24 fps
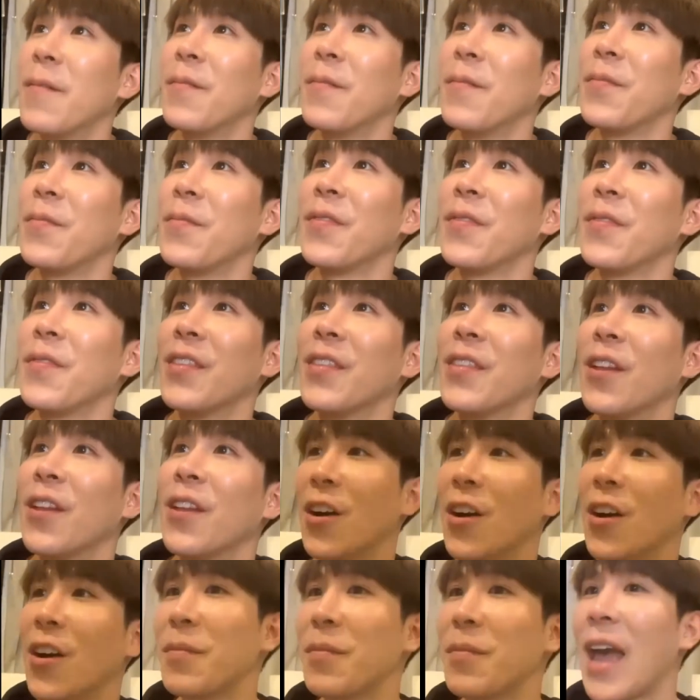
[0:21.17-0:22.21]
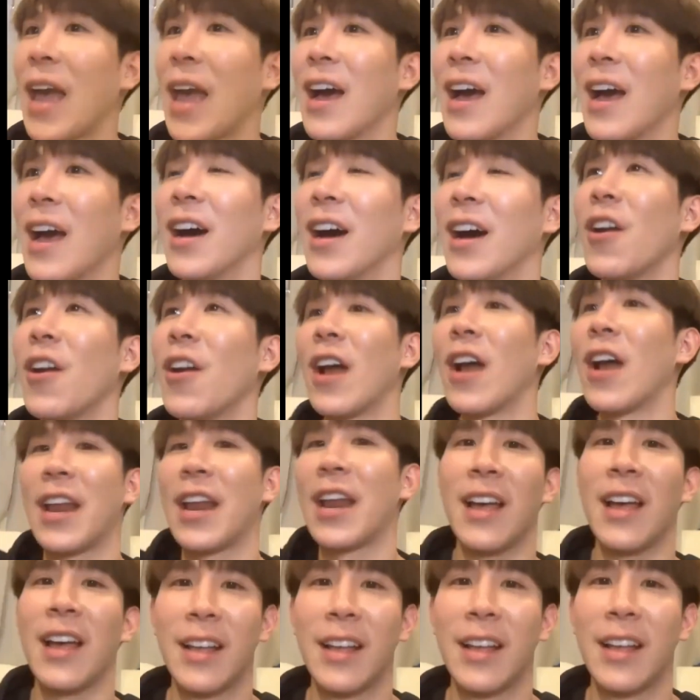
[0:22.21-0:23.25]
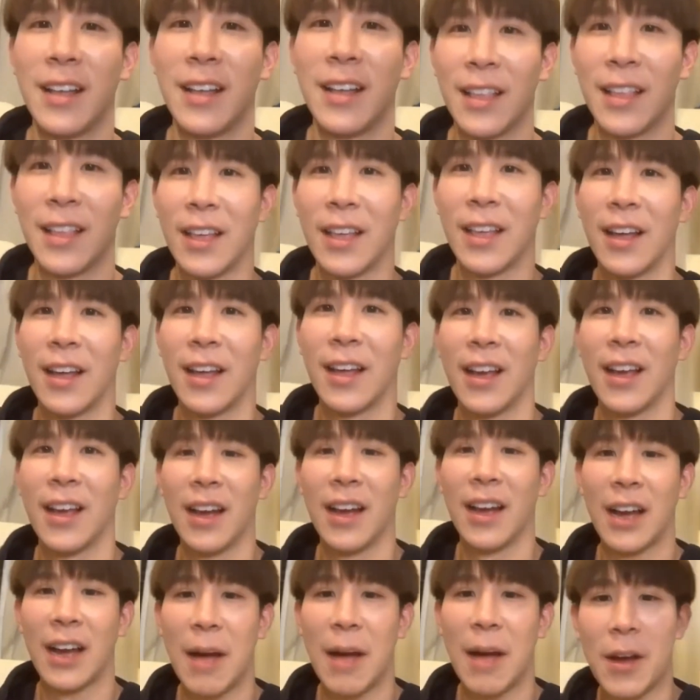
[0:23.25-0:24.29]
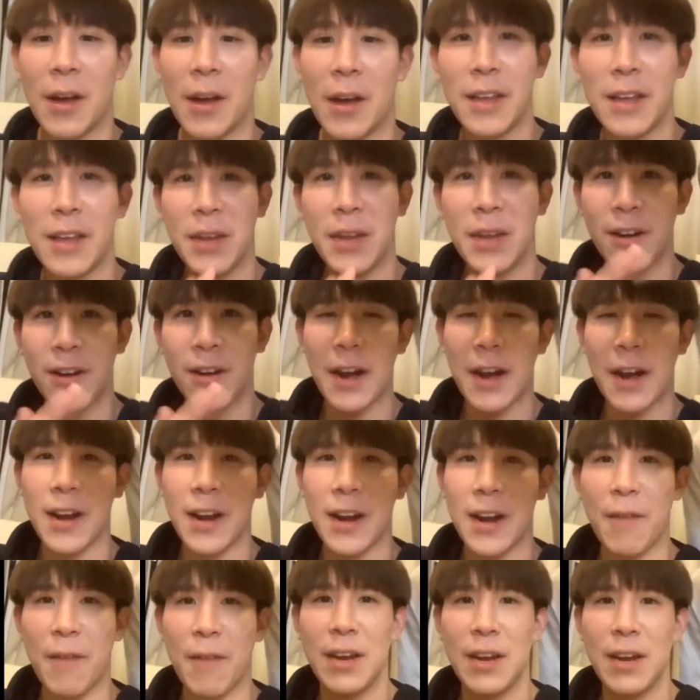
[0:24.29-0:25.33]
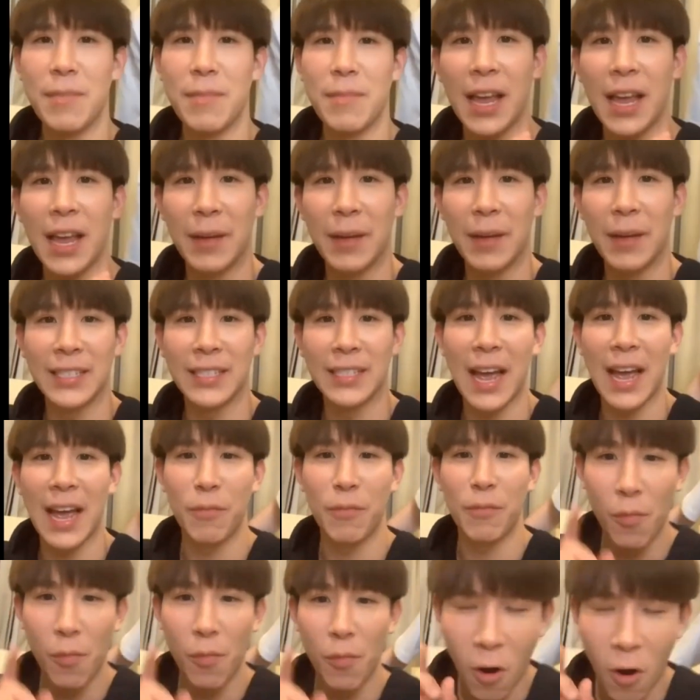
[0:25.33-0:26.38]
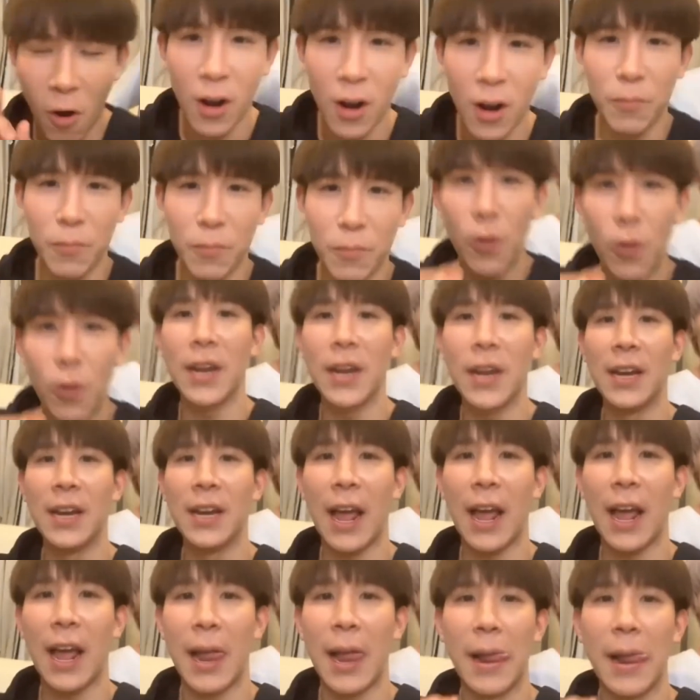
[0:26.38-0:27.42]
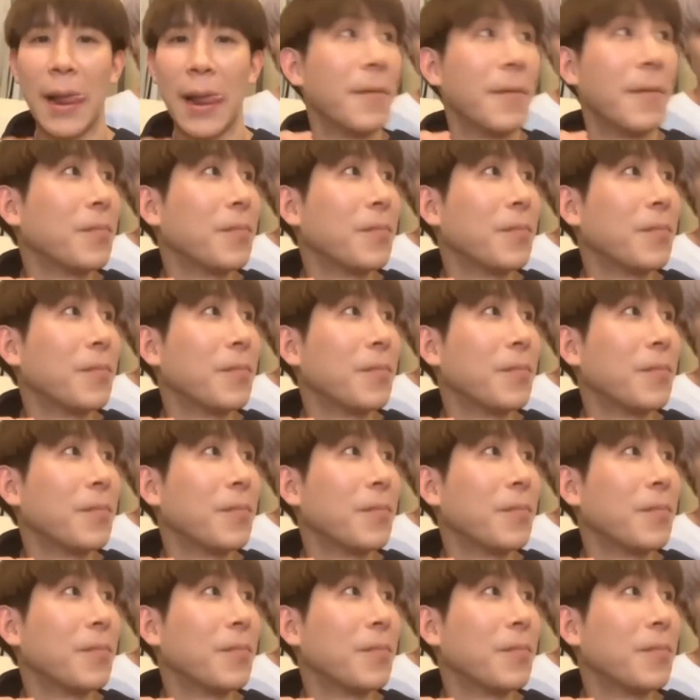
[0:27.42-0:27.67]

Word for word: น้องสีผมน้องน้องน้ำแกงเออน้องอะไรนะแกงอ่อนครับแล้วก็ยังมีน้องนัดด้วยนะครับวันนี้มาให้กำลังใจผมขอพูดนิดนึงฮะ